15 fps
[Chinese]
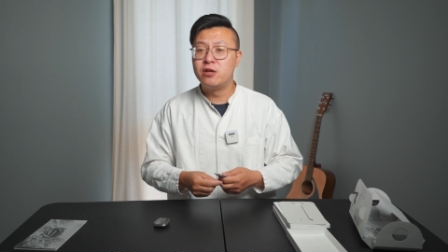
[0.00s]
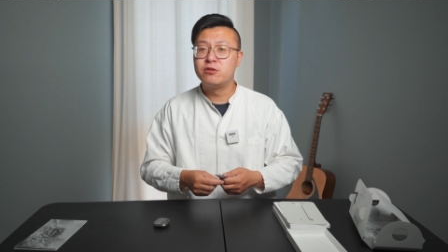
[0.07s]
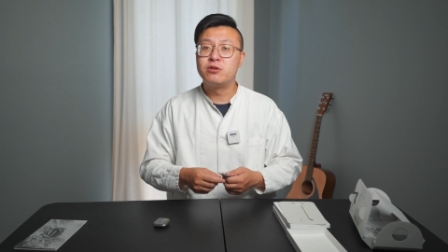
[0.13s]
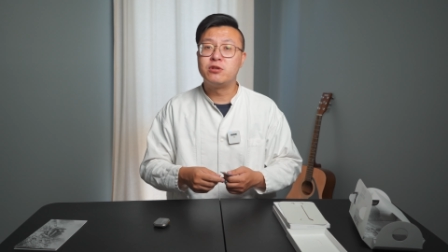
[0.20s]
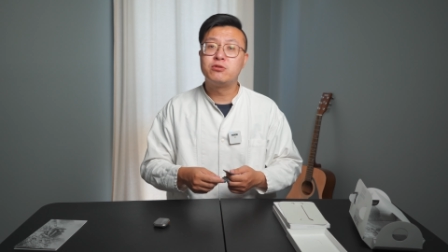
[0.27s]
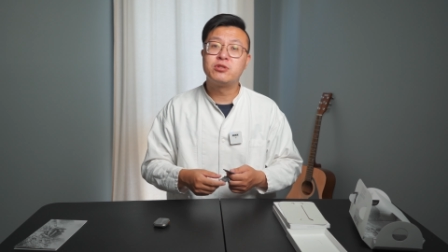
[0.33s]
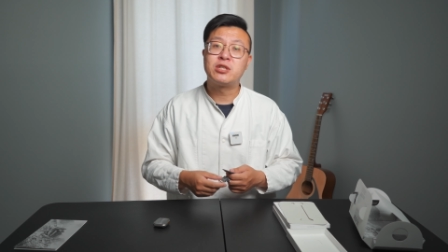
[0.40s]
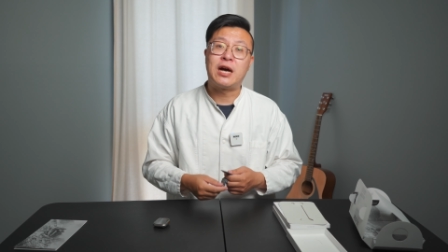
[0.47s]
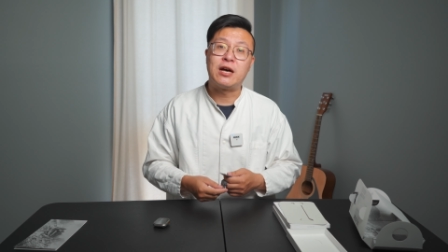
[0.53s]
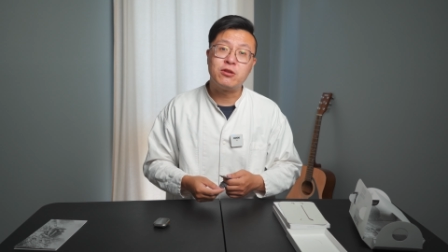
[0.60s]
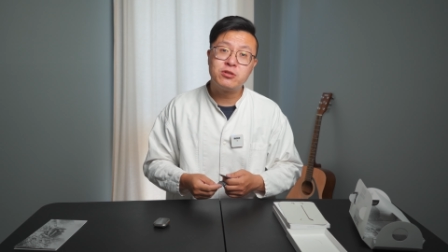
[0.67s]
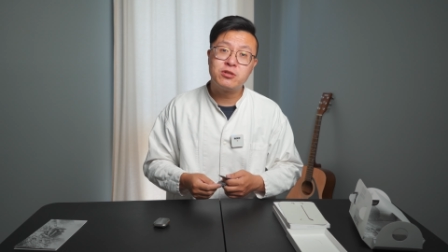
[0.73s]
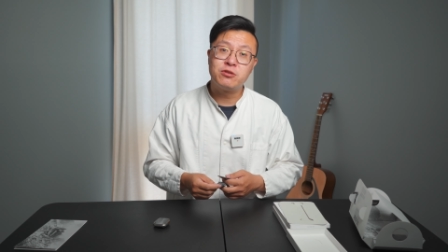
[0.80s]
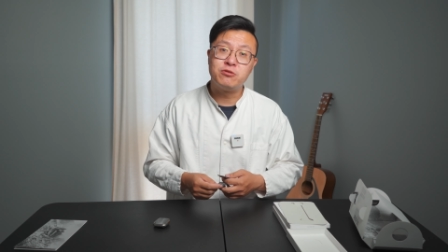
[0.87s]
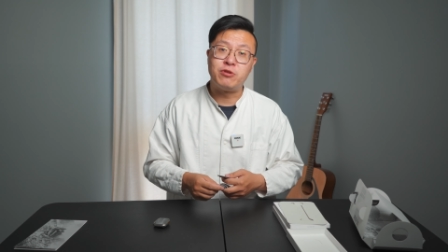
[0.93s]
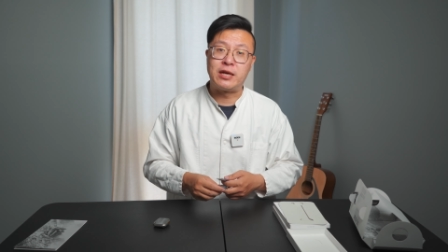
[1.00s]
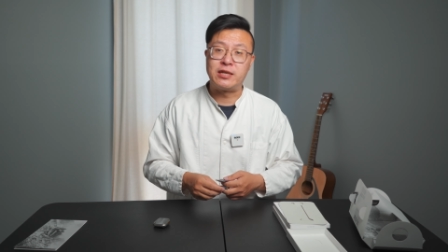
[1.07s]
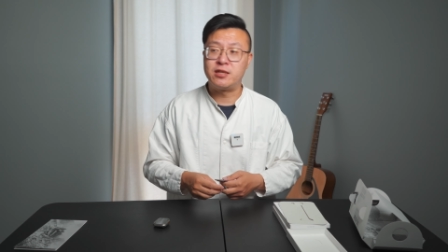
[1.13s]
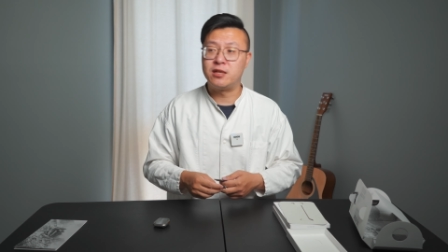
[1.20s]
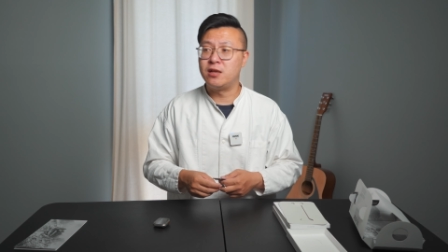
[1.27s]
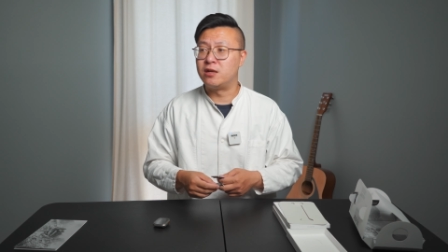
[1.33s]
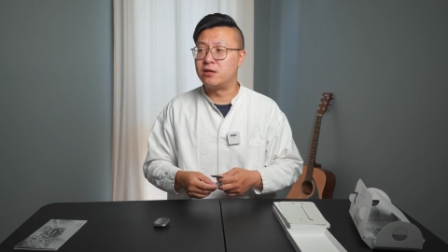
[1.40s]
所以就查到这个
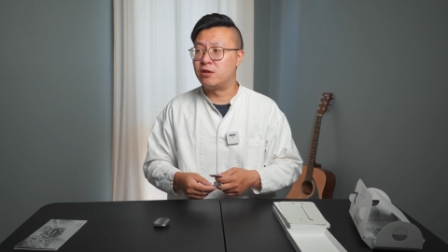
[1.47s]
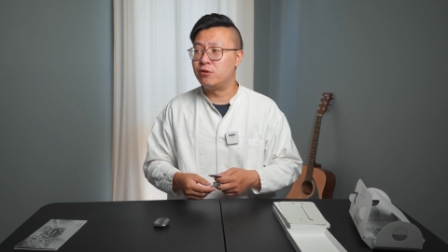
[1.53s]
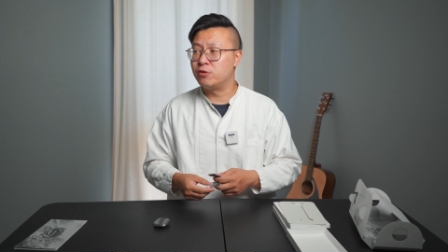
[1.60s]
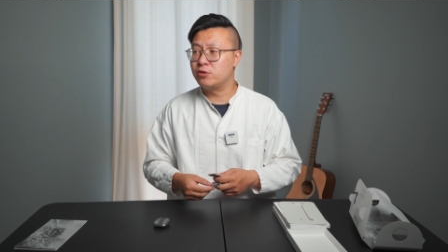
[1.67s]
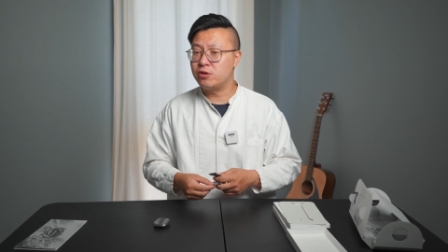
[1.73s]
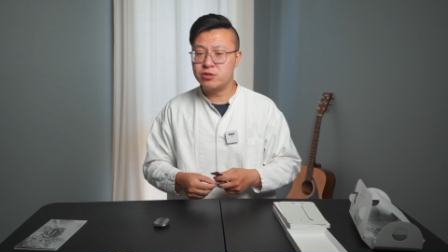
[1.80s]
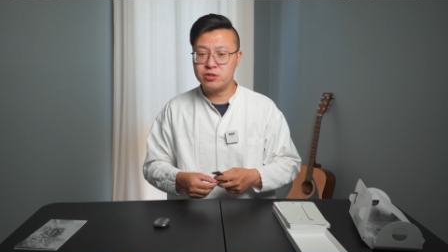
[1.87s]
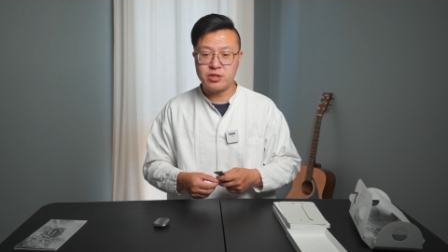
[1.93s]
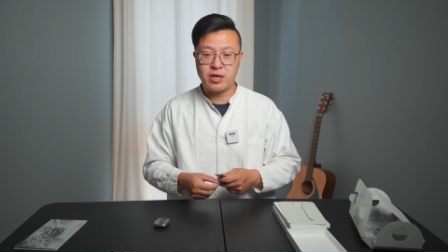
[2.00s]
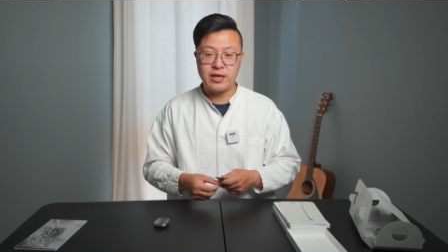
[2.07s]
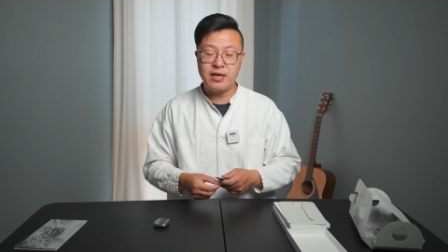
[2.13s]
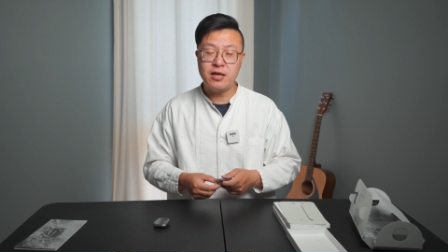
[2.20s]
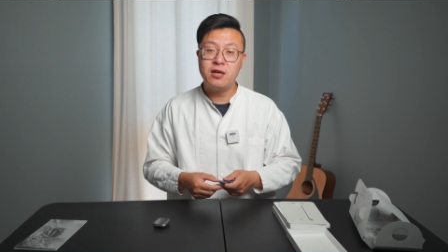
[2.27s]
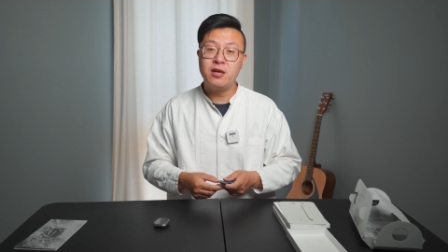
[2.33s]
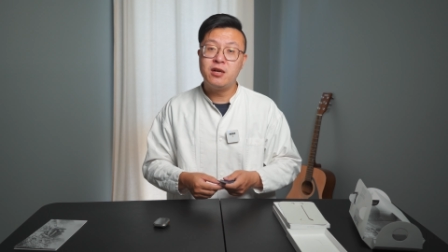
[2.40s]
原因了。然后我当时想，哎，